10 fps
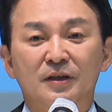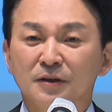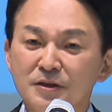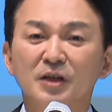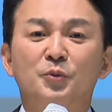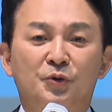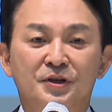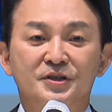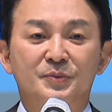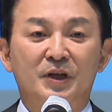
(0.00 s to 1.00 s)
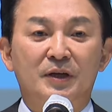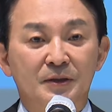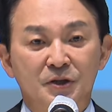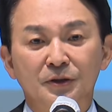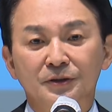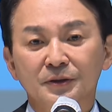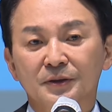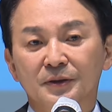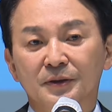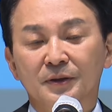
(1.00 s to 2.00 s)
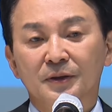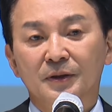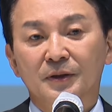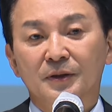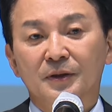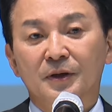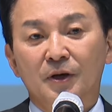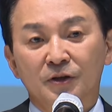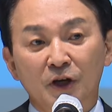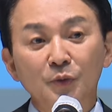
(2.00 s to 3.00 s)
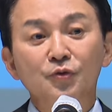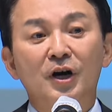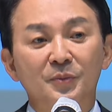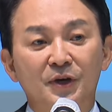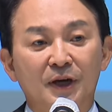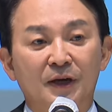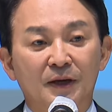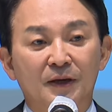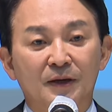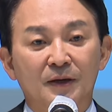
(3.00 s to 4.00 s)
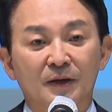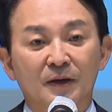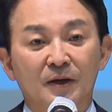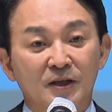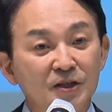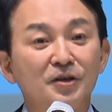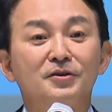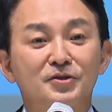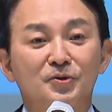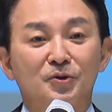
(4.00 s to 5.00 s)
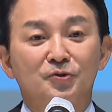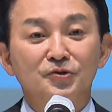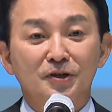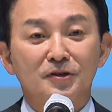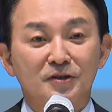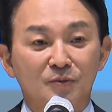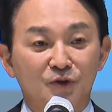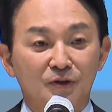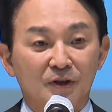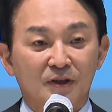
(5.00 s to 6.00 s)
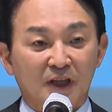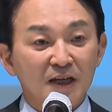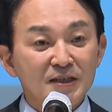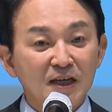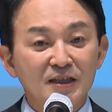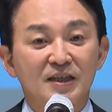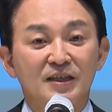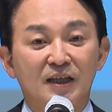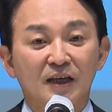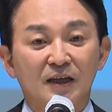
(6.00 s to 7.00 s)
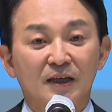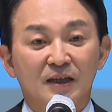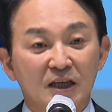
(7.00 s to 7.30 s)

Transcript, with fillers: 그건 잘 모르겠습니다. 저는 여러분과 함께 기적적으로 윤석열 정부를 탄생시킨 데